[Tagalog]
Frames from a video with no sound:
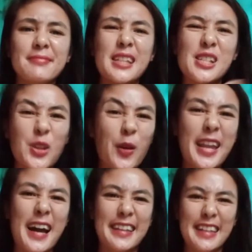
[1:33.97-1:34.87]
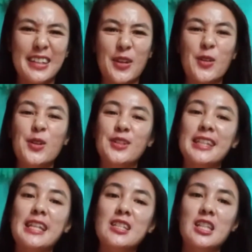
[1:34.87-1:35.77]
istoryahan lang, no?
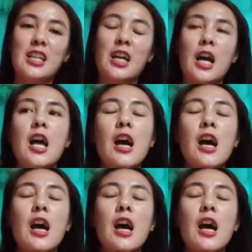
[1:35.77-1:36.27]
konting chika.